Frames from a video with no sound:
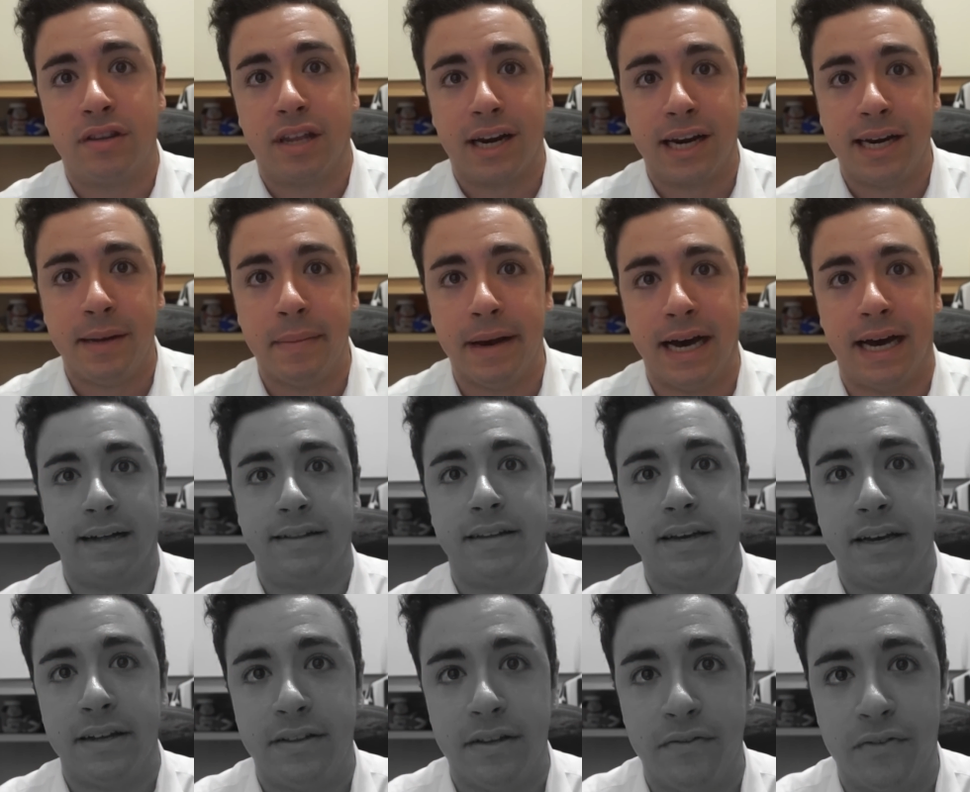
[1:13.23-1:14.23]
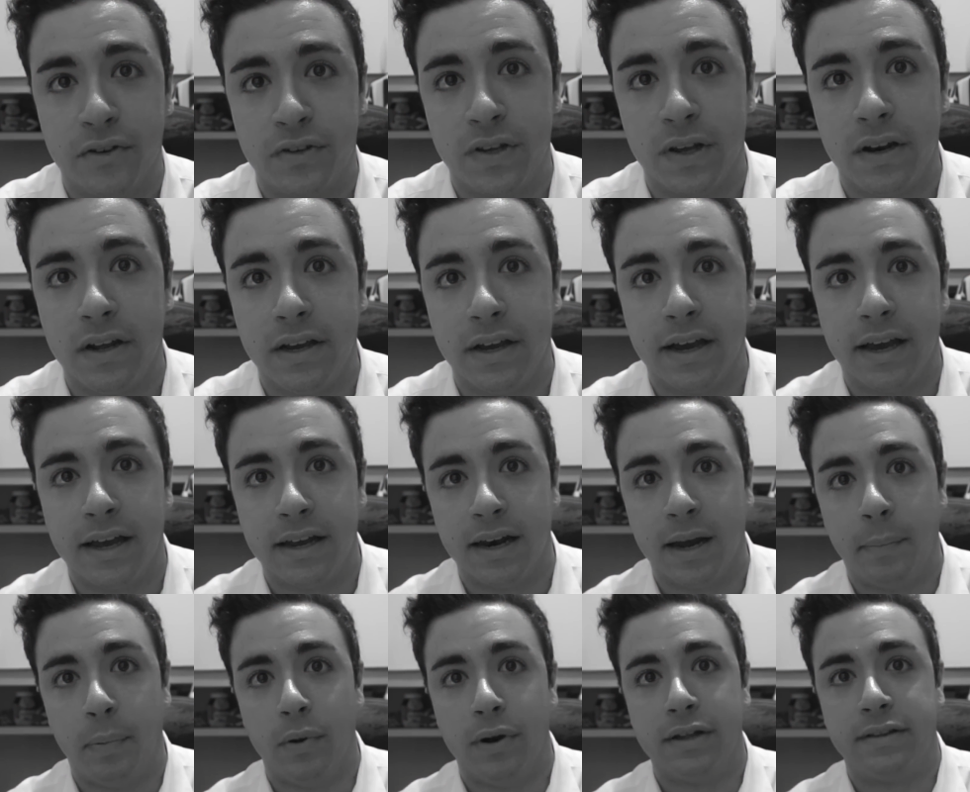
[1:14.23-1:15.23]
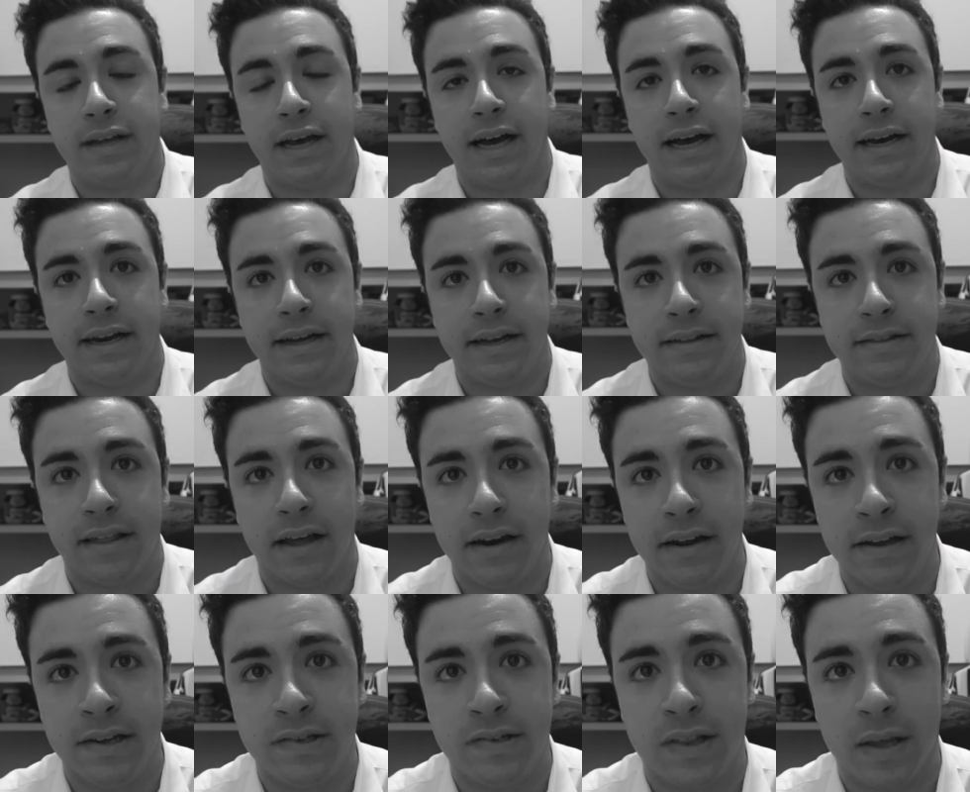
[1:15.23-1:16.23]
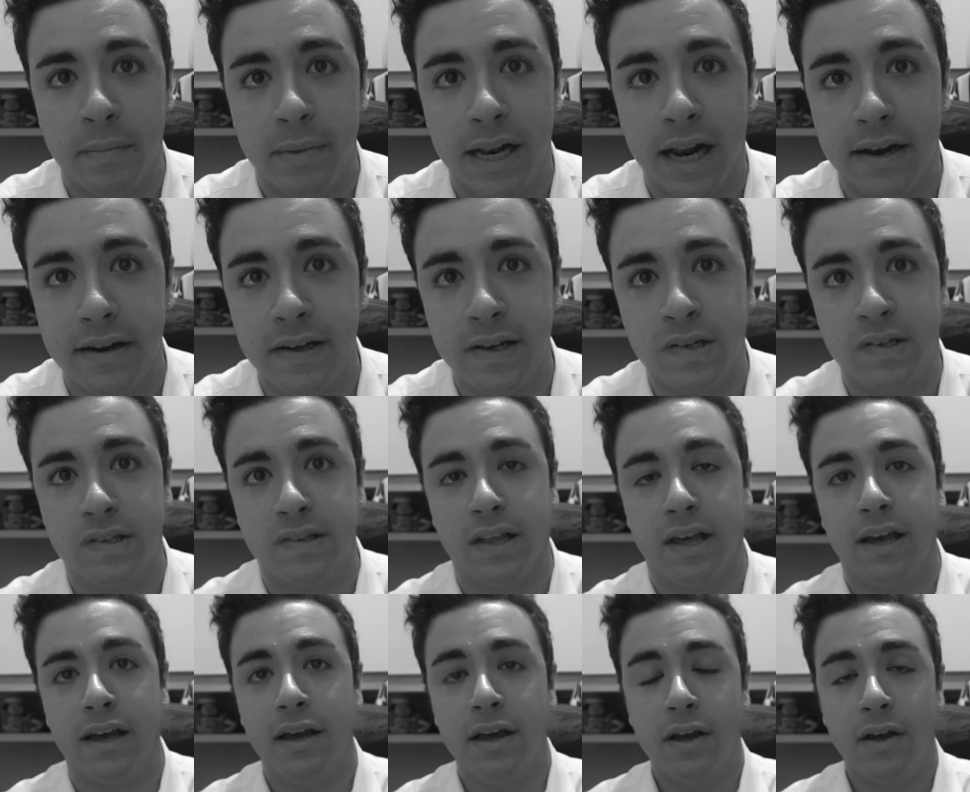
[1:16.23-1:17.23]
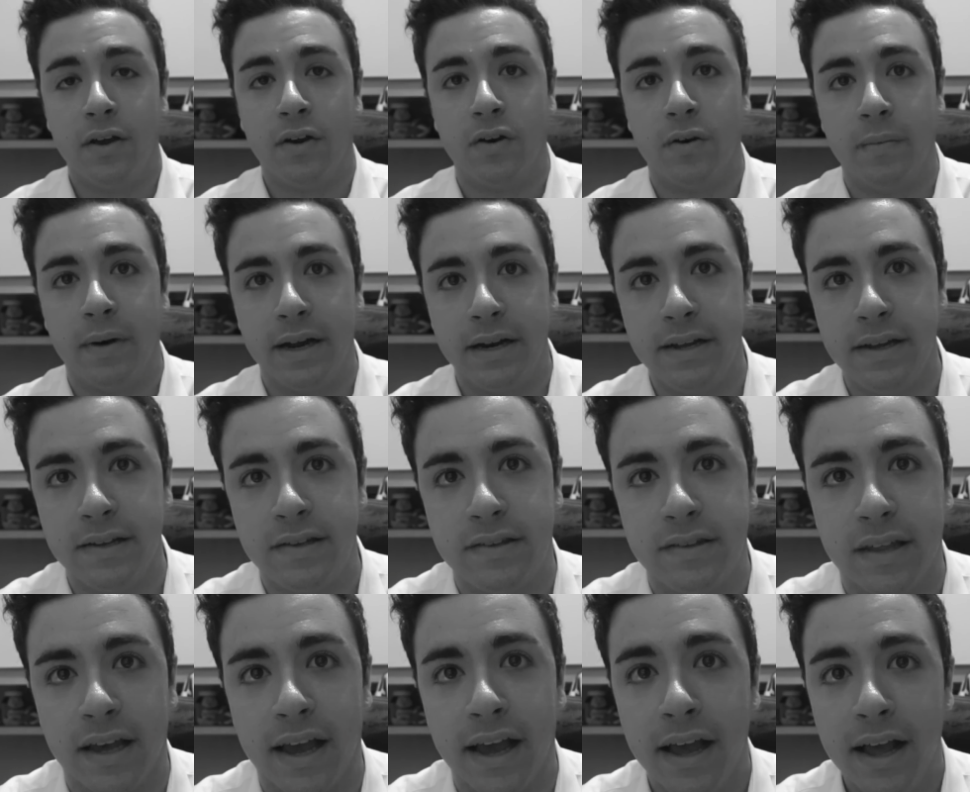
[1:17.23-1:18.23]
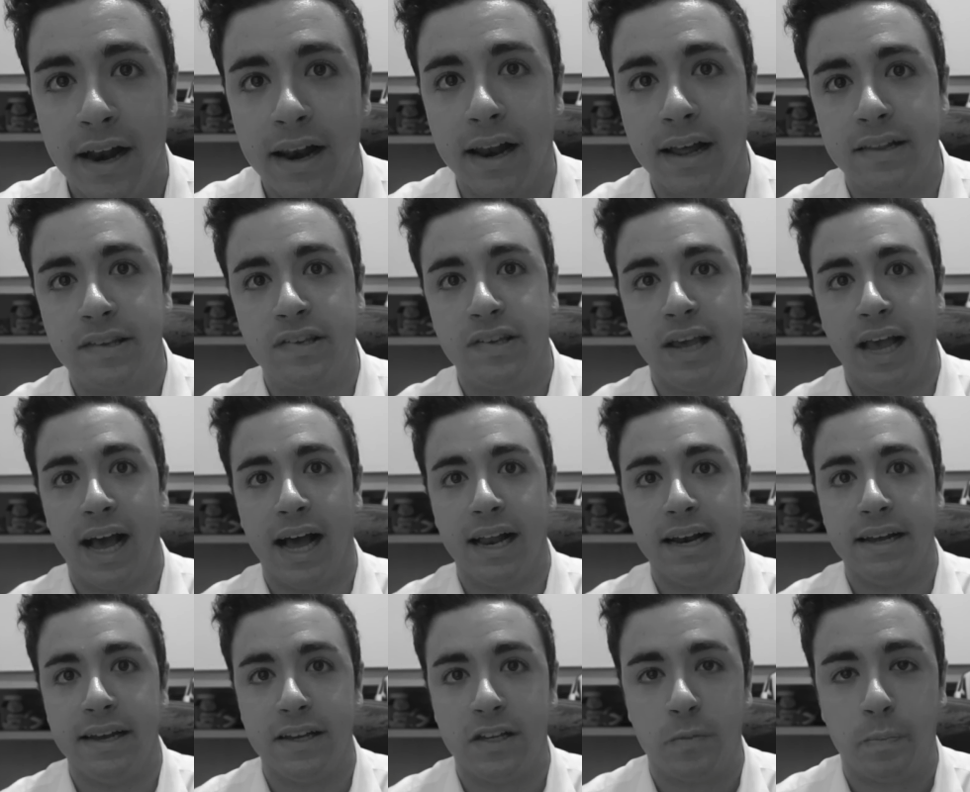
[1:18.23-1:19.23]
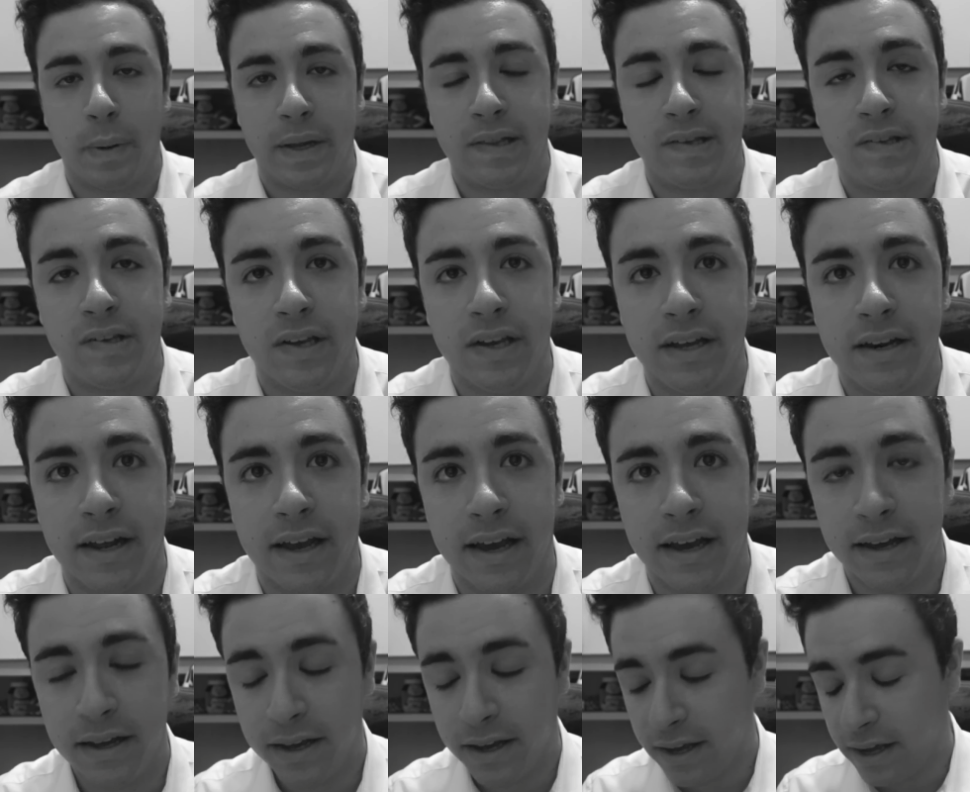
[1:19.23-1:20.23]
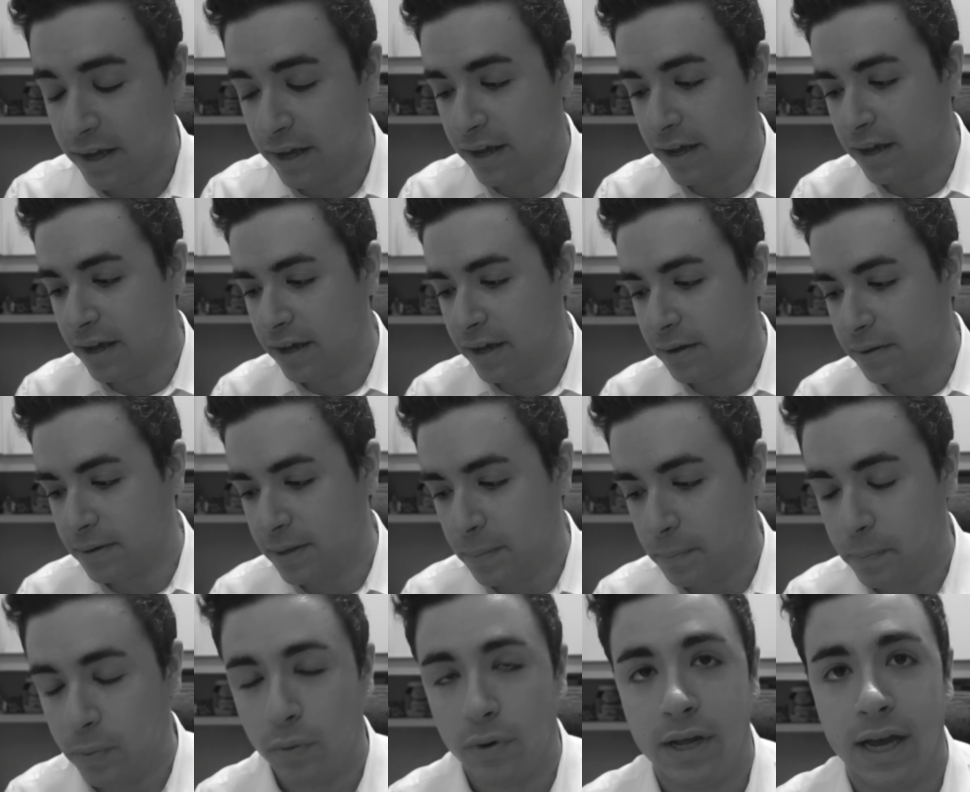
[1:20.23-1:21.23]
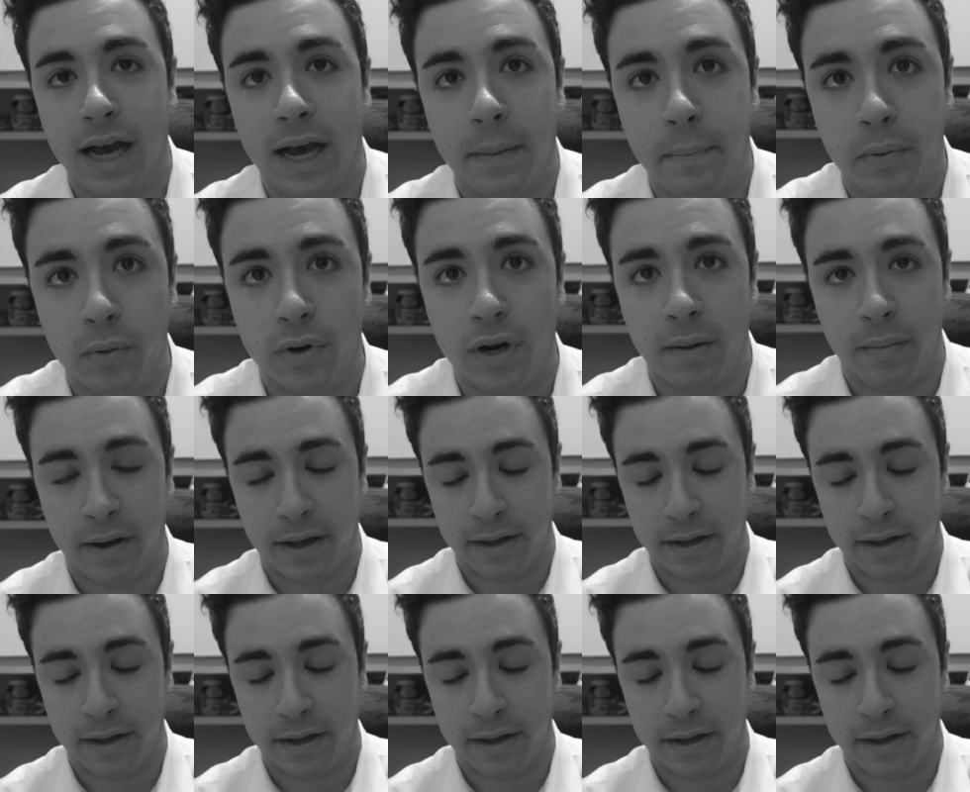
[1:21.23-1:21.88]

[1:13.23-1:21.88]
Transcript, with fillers: Tremate tifoserie napoletane, interiste, milaniste, romaniste, laziali, spezzine e chi più ne ha più ne